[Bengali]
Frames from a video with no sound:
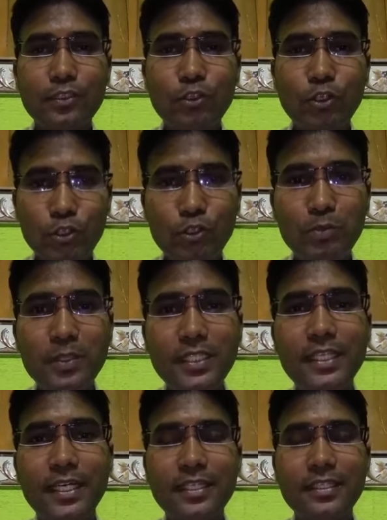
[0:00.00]

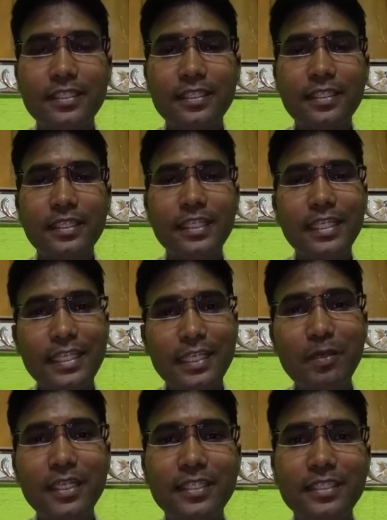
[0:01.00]
তর্কবিদ্যার
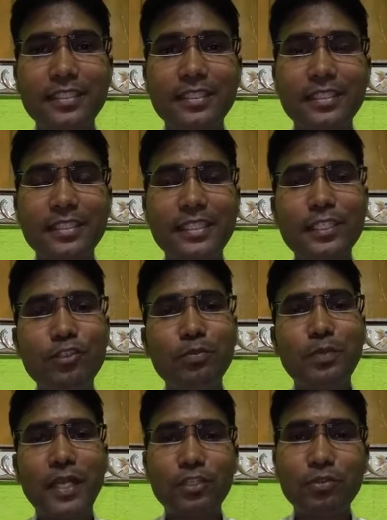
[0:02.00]
একেবারে কিছু
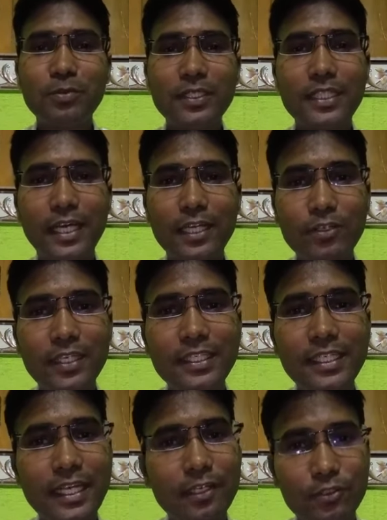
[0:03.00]
প্রাথমিক ধারণা
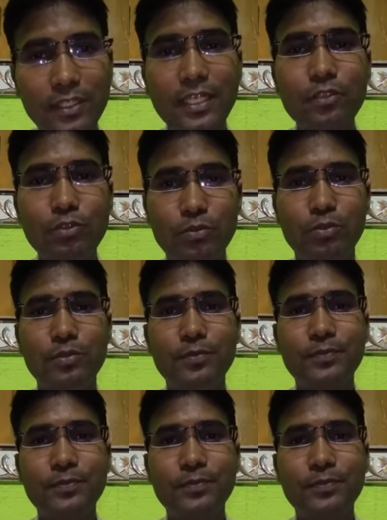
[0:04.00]
নিয়ে আলোচনা করব